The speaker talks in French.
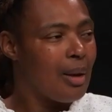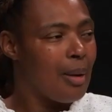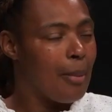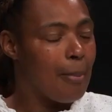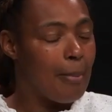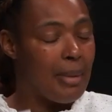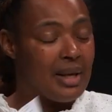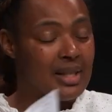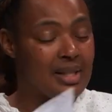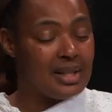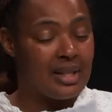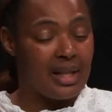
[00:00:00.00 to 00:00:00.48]

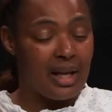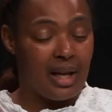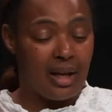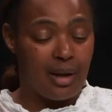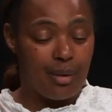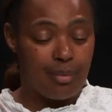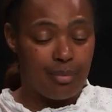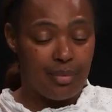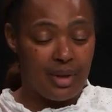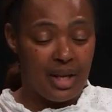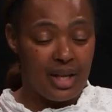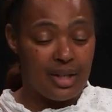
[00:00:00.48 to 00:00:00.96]

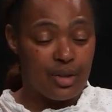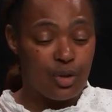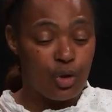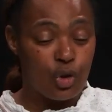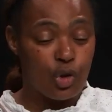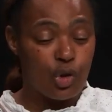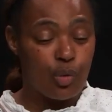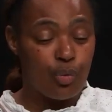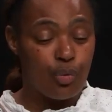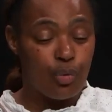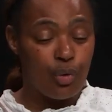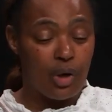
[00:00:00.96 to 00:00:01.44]
Pascal, est-ce que
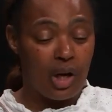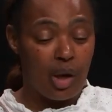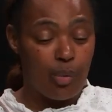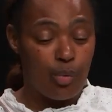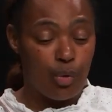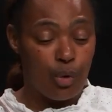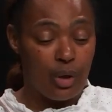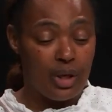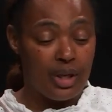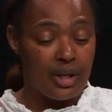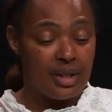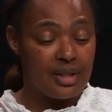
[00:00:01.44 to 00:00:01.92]
tu pourrais me
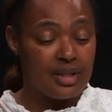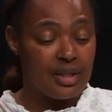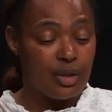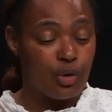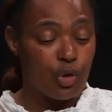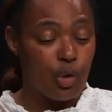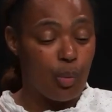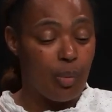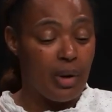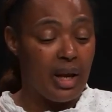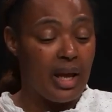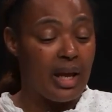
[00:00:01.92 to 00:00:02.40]
lire, s'il
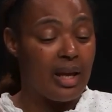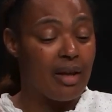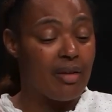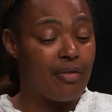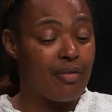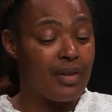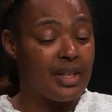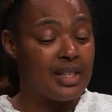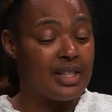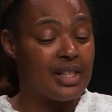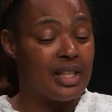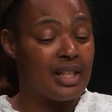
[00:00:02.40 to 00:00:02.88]
te plaît,
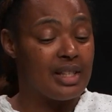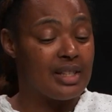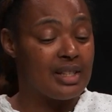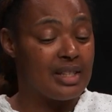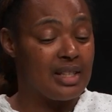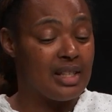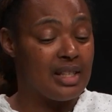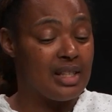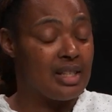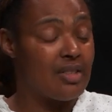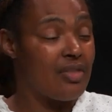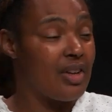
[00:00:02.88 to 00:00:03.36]
Éphésiens
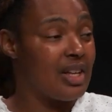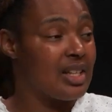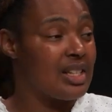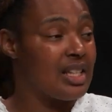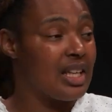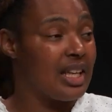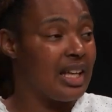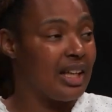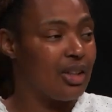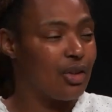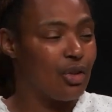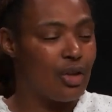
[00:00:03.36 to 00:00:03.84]
6, versets
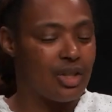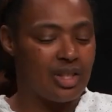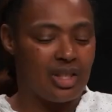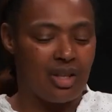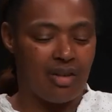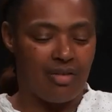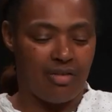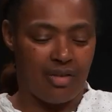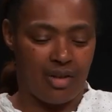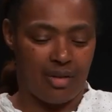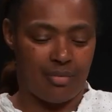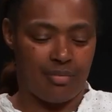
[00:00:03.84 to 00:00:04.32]
14 à
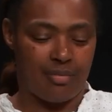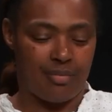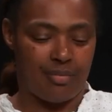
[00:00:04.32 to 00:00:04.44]
20